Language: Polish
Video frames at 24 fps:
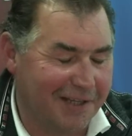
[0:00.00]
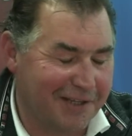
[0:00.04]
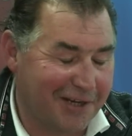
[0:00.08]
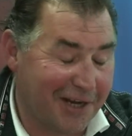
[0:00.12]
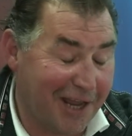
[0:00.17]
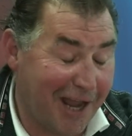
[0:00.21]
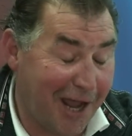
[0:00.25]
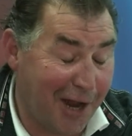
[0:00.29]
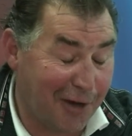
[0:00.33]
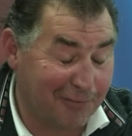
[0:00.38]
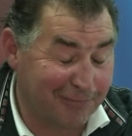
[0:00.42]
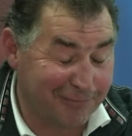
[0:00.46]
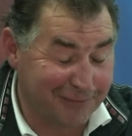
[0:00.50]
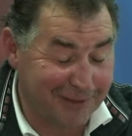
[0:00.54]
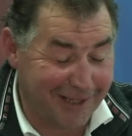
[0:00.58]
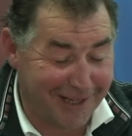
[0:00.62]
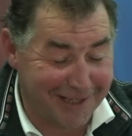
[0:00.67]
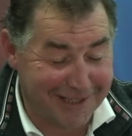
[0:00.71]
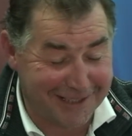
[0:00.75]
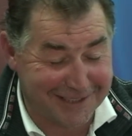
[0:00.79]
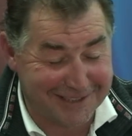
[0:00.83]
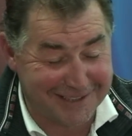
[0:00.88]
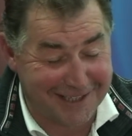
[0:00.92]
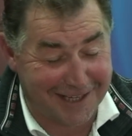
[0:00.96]
Adriano
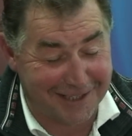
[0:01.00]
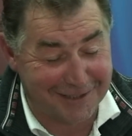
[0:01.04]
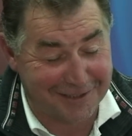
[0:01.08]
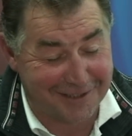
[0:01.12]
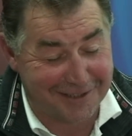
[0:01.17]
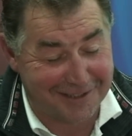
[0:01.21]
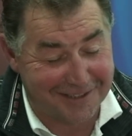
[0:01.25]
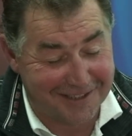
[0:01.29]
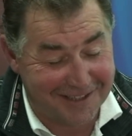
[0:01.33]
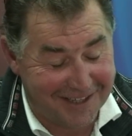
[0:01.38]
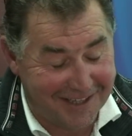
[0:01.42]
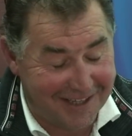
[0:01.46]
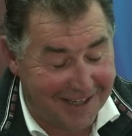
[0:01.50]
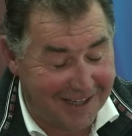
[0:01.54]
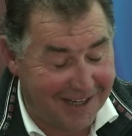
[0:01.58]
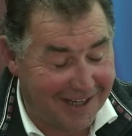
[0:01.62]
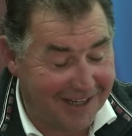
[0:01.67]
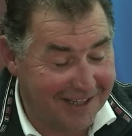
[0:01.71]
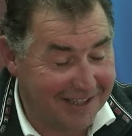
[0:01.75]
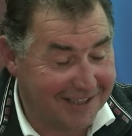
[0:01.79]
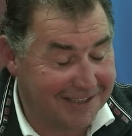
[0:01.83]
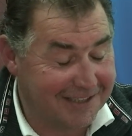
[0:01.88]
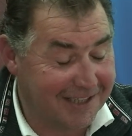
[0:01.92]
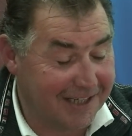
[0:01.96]
Aleksandro,
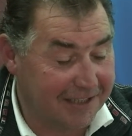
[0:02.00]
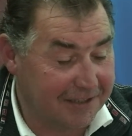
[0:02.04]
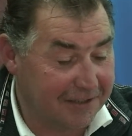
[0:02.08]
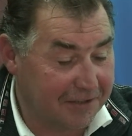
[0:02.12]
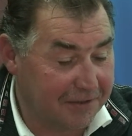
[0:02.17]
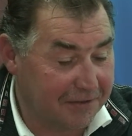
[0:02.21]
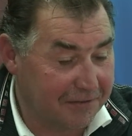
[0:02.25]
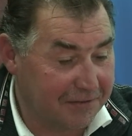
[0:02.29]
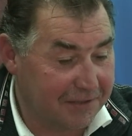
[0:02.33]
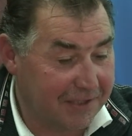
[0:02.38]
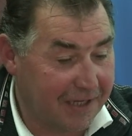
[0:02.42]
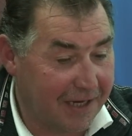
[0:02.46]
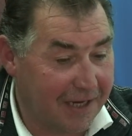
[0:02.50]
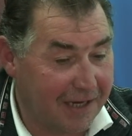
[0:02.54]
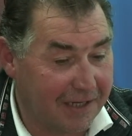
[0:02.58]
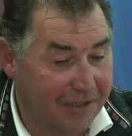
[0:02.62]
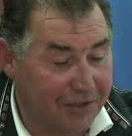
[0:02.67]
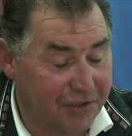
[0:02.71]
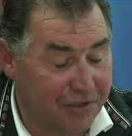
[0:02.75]
Aleksandro za